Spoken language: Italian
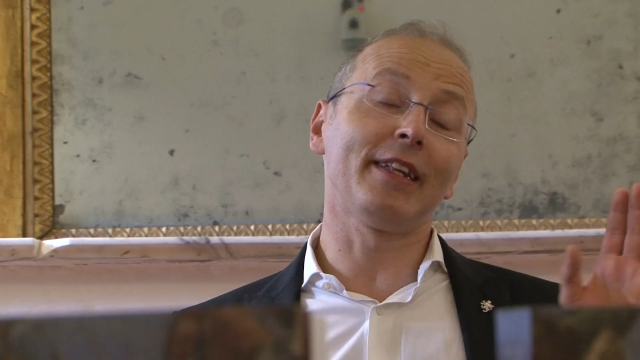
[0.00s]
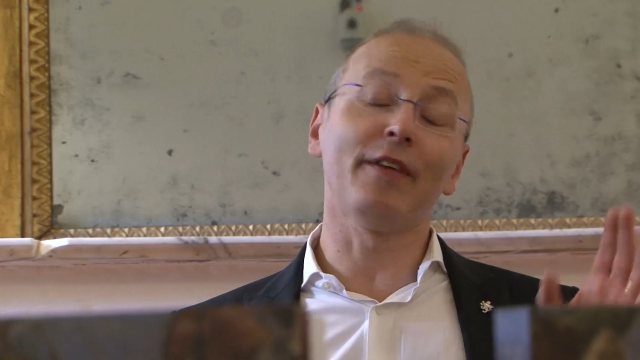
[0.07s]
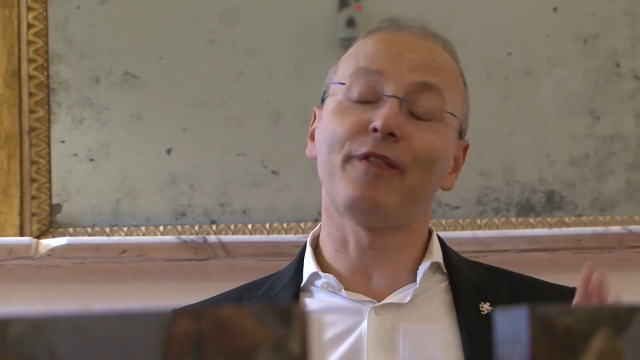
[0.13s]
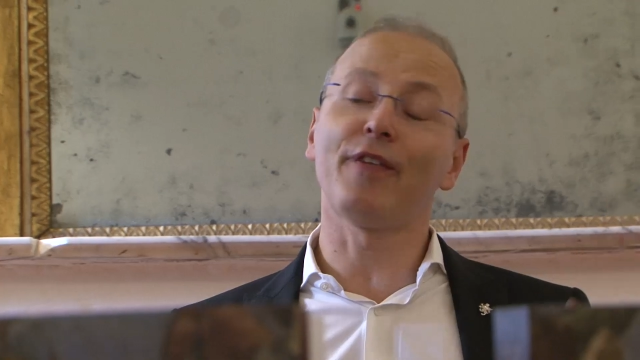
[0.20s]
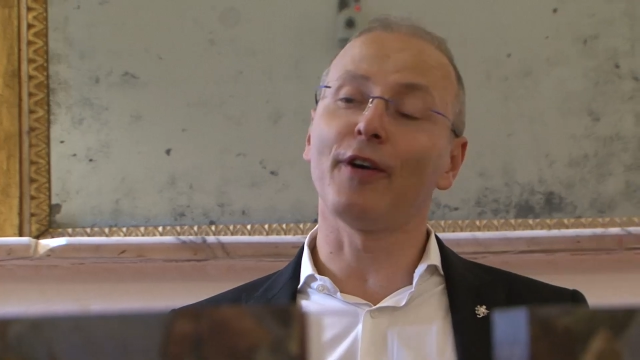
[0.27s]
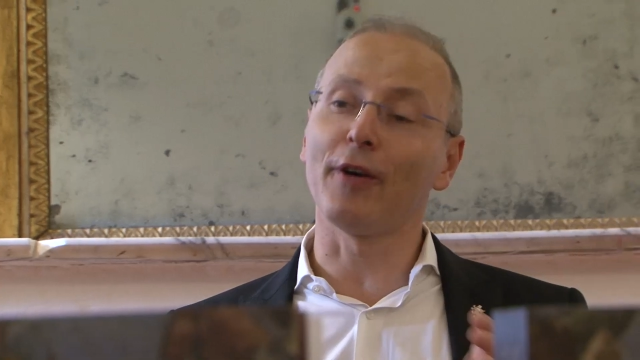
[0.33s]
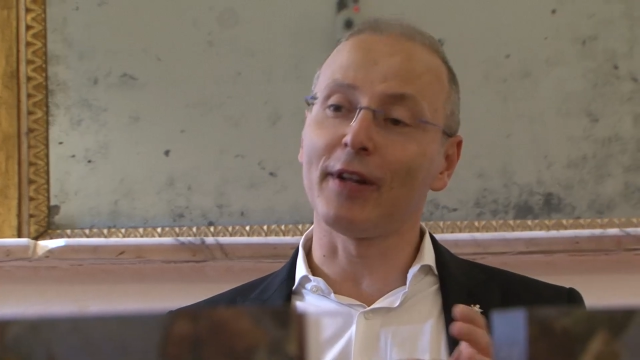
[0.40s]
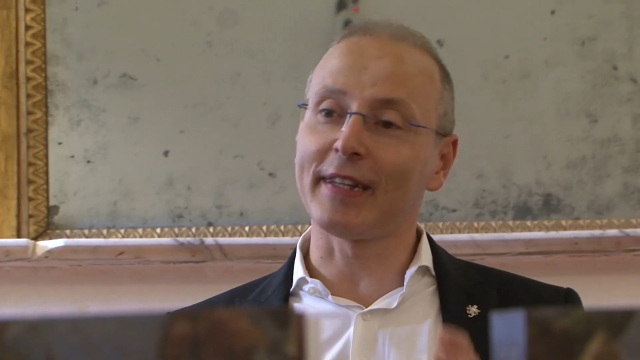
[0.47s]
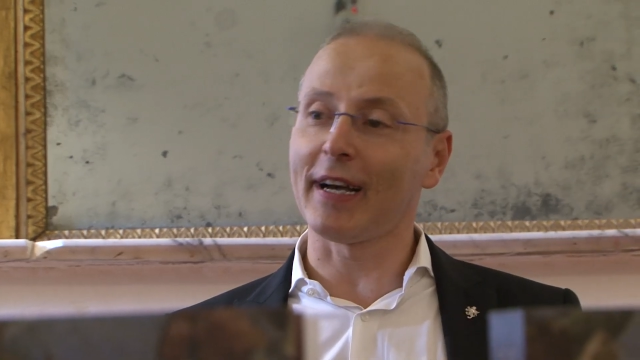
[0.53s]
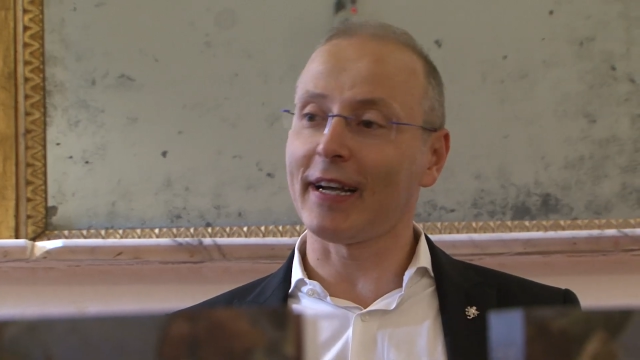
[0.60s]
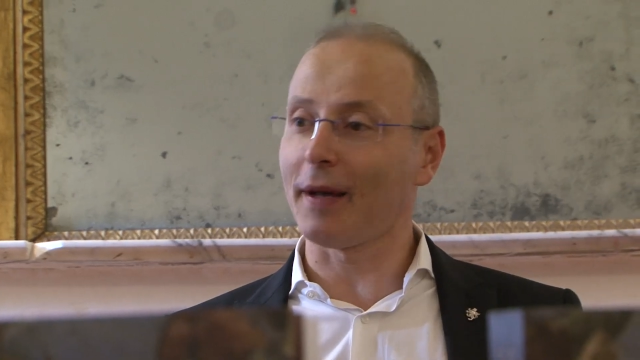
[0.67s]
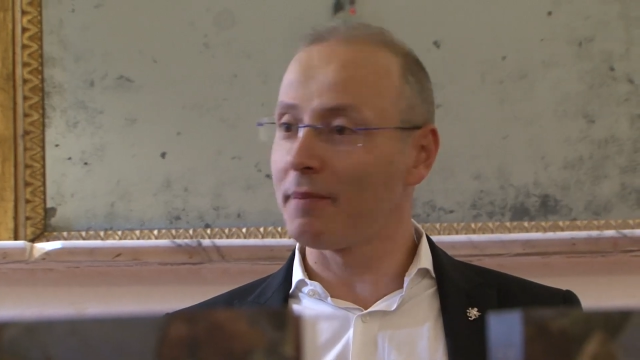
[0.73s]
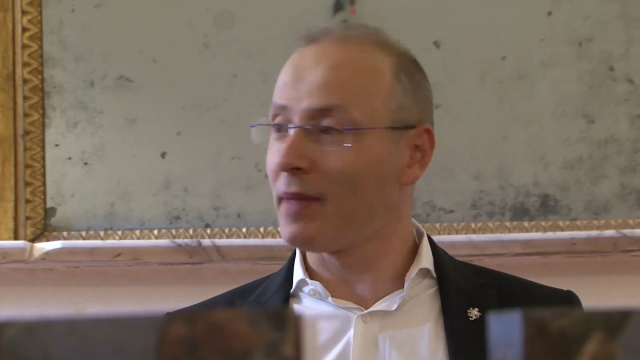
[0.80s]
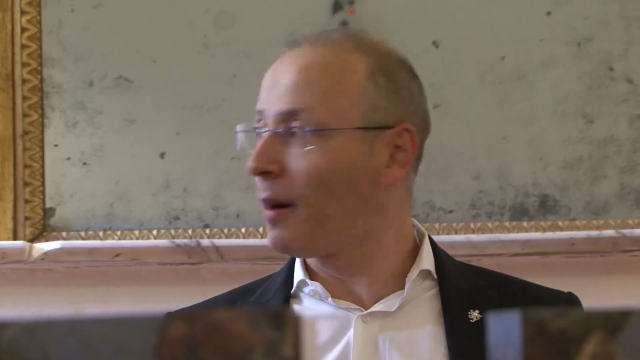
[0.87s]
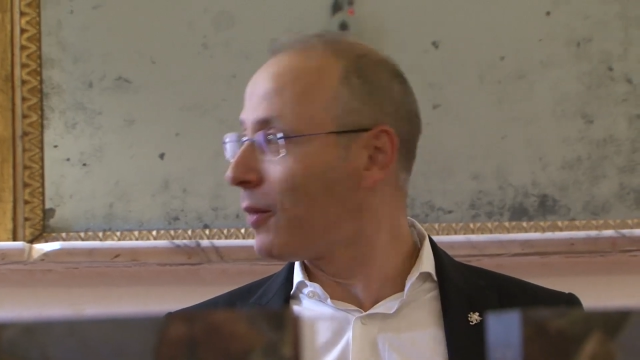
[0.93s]
sia per il
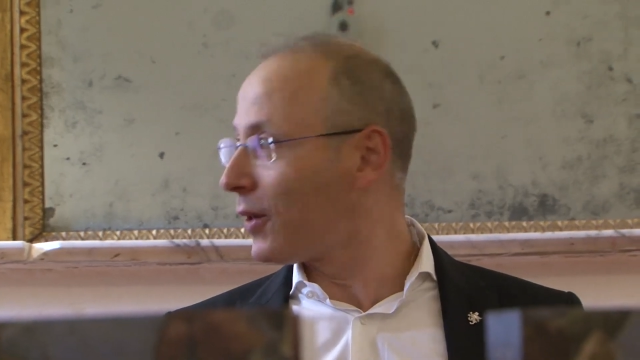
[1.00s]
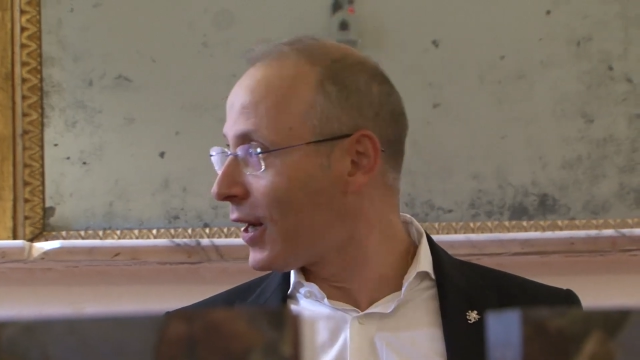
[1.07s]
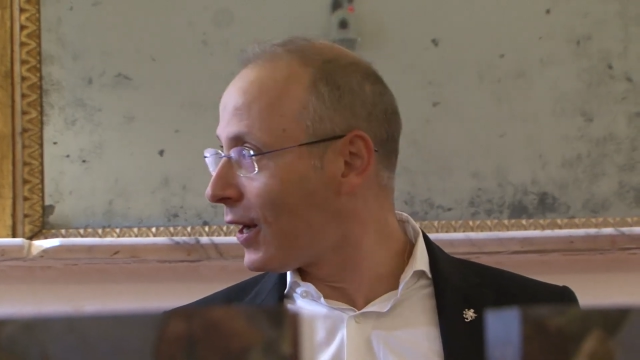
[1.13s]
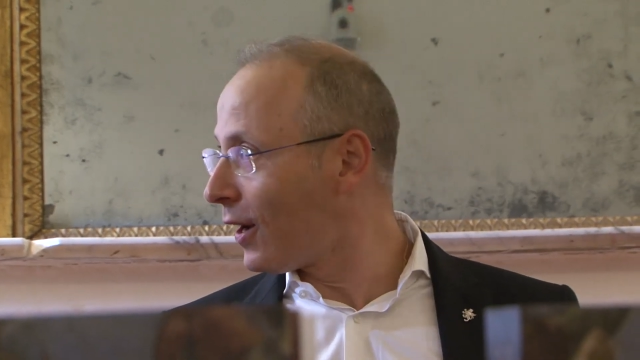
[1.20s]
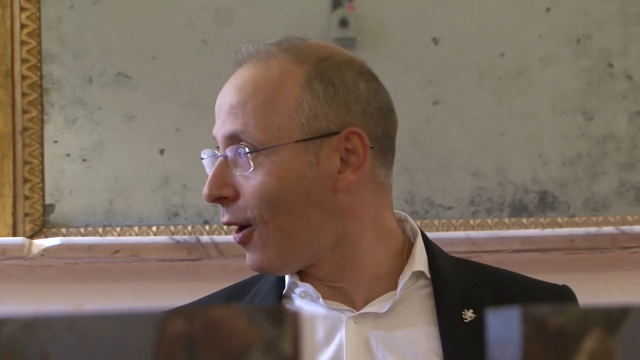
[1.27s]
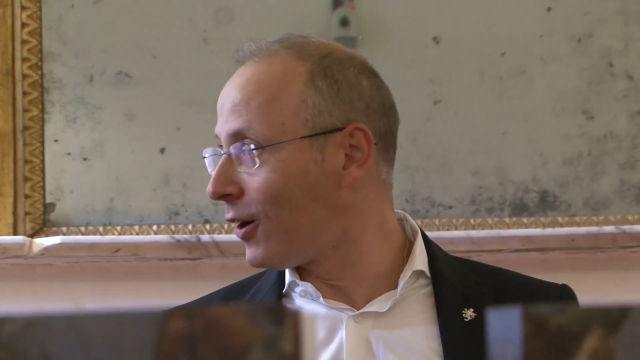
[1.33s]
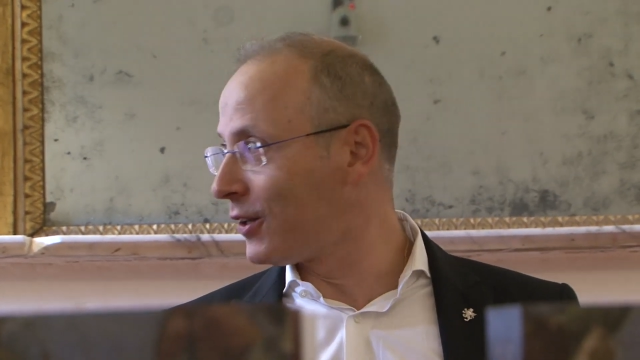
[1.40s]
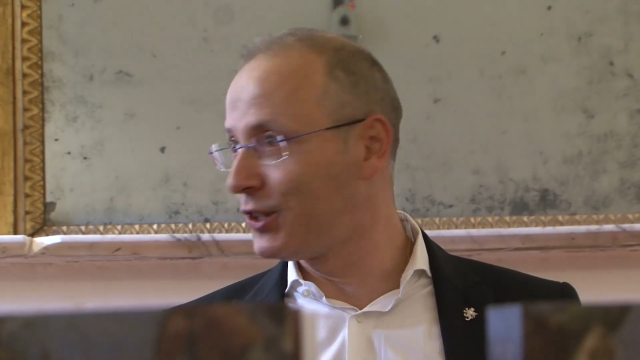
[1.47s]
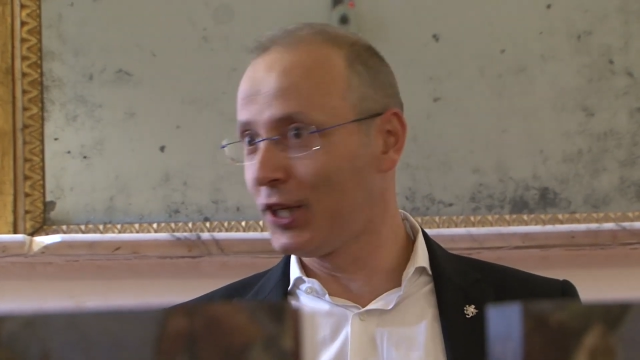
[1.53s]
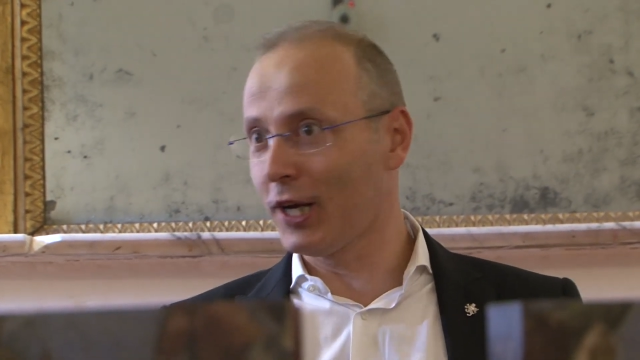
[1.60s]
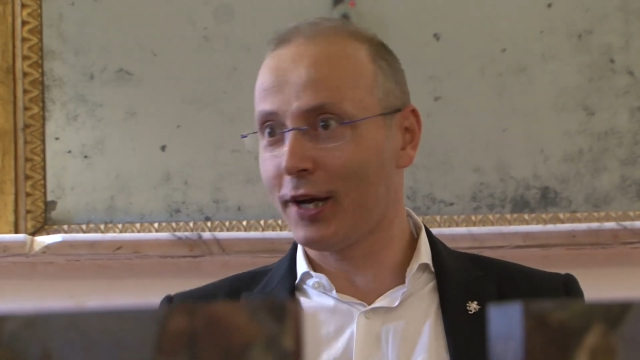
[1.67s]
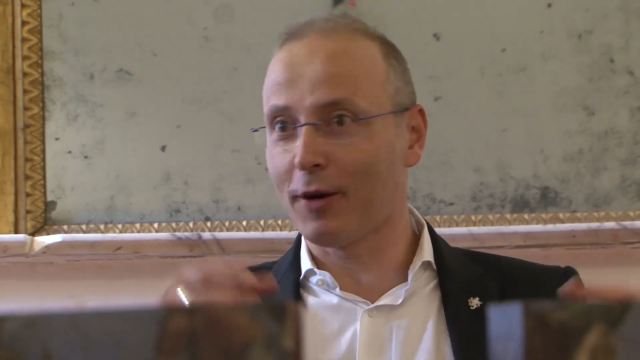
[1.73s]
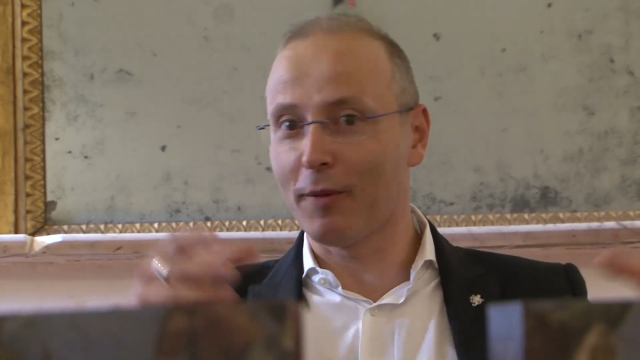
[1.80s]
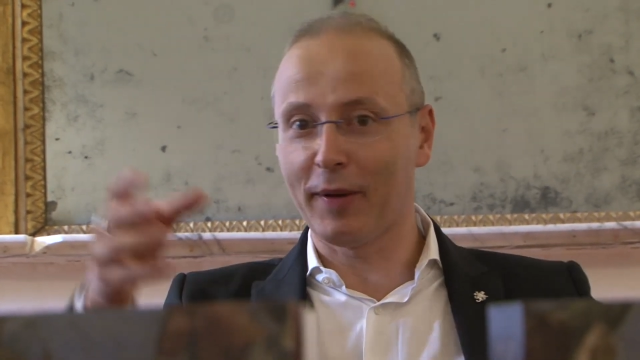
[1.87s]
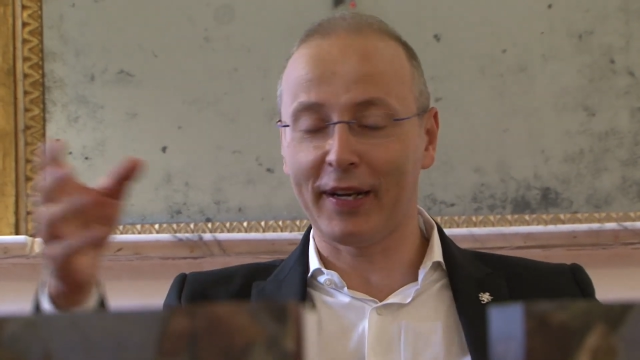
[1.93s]
comune all'epoca,
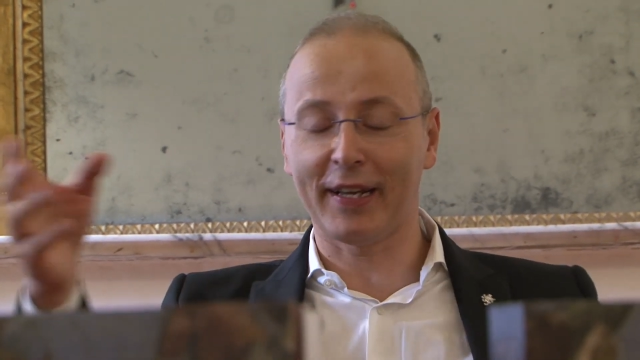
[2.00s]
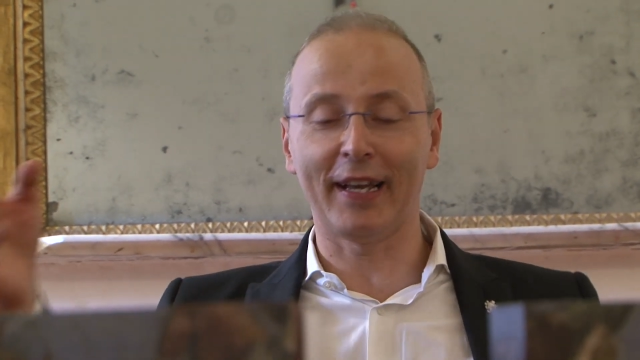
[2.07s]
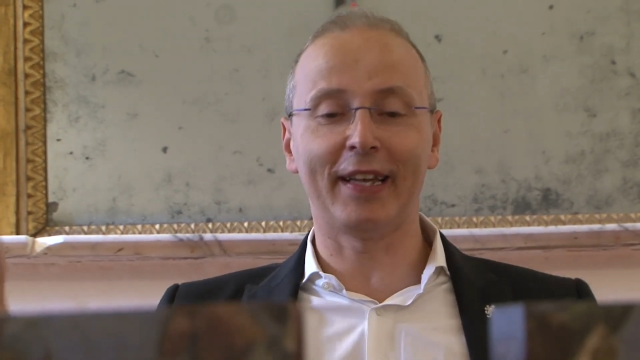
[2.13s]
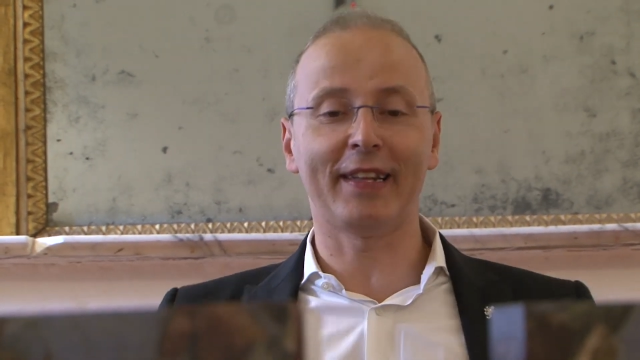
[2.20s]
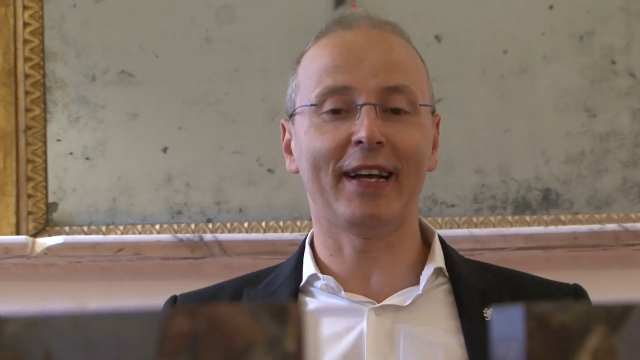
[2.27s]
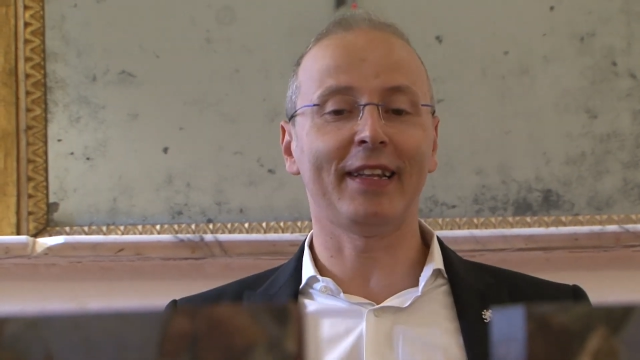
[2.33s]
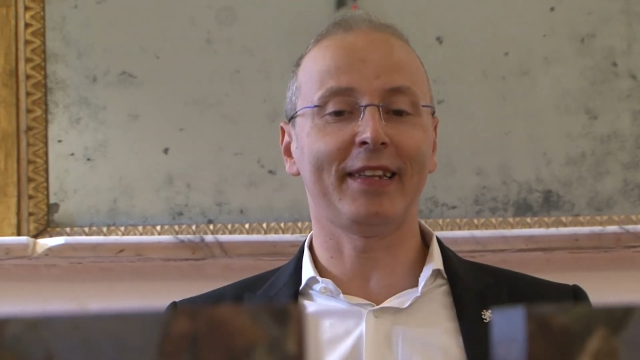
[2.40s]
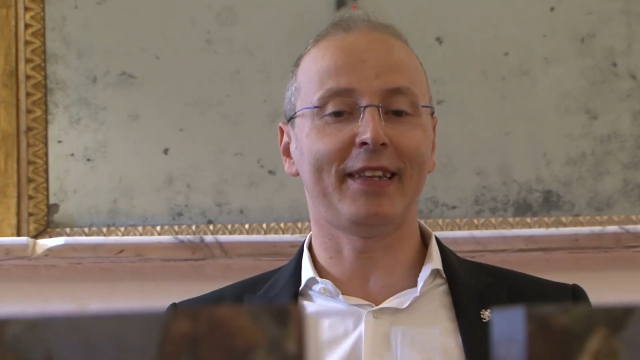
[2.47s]
il sindaco era